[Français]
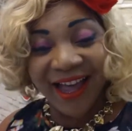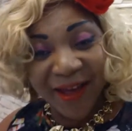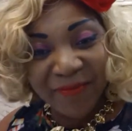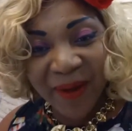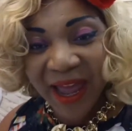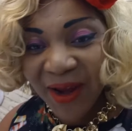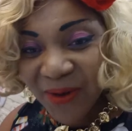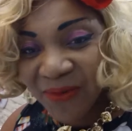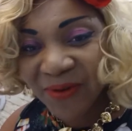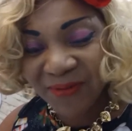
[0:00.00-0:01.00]
Après
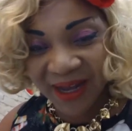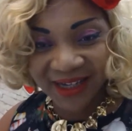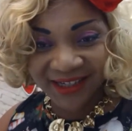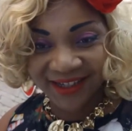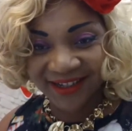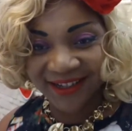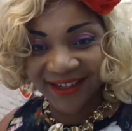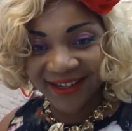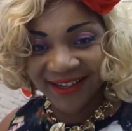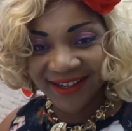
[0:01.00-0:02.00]
le fromage,
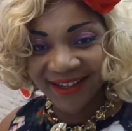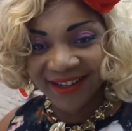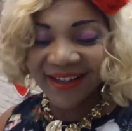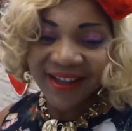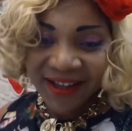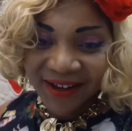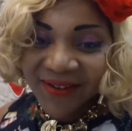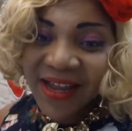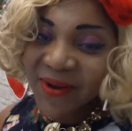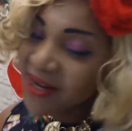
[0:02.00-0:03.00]

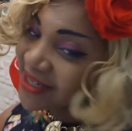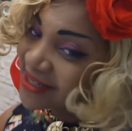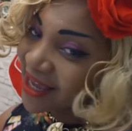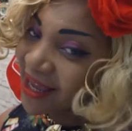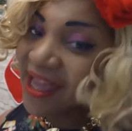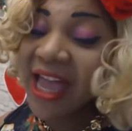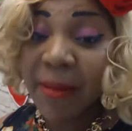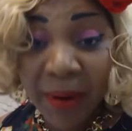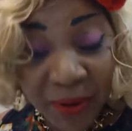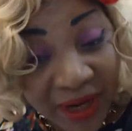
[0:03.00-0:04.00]
on a le dessert. Et
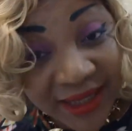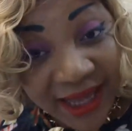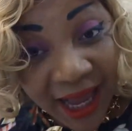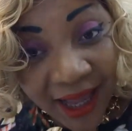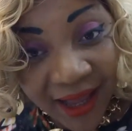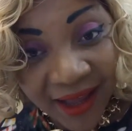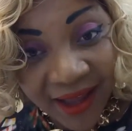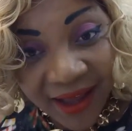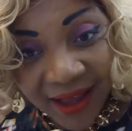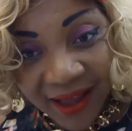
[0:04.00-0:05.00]
après le dessert,
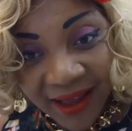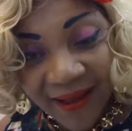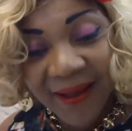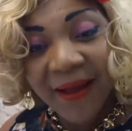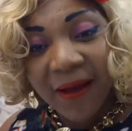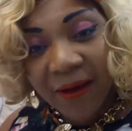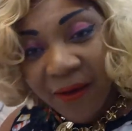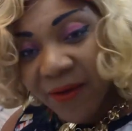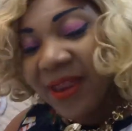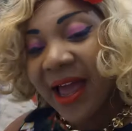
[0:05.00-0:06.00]

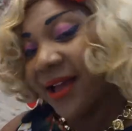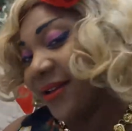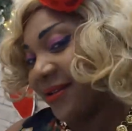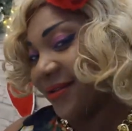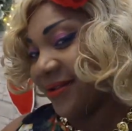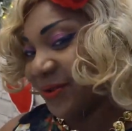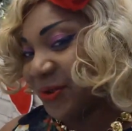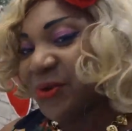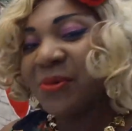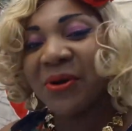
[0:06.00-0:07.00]
on a
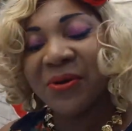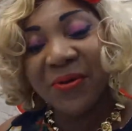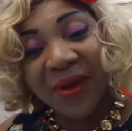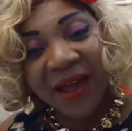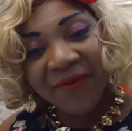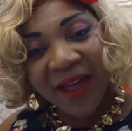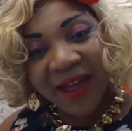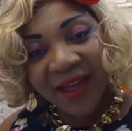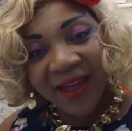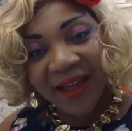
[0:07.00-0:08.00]
justement le café.